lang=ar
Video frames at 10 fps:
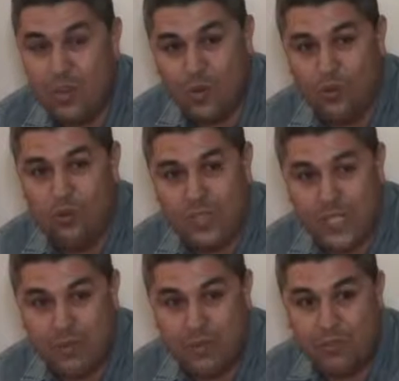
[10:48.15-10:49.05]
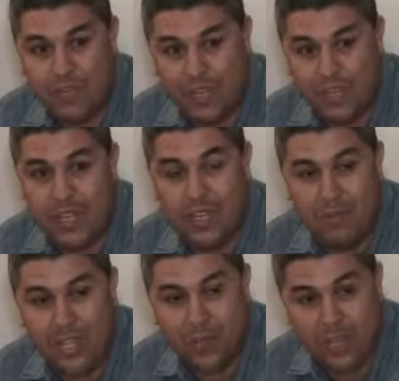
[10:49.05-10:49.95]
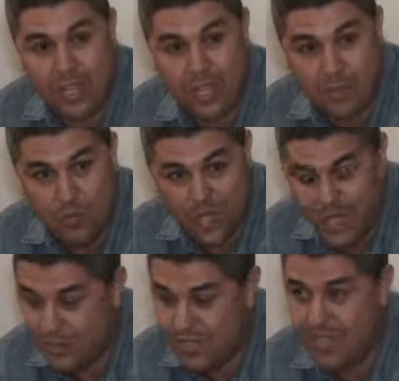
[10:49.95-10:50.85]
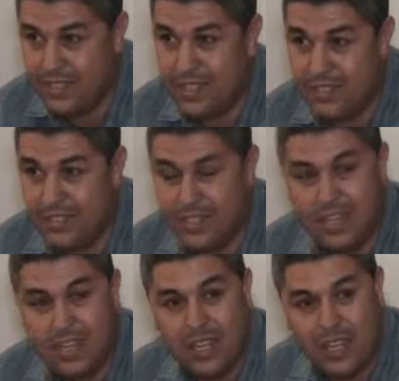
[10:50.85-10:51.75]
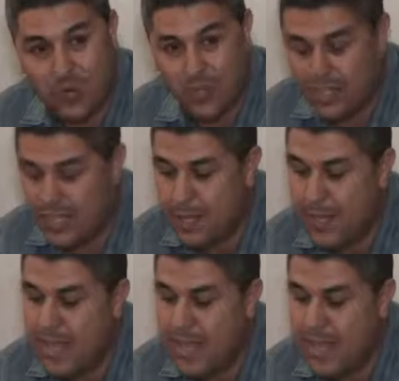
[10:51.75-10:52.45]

عضو من اجل 27 يعني اغلبيه مطلقه مريحه وبالتالي تيسير لوحده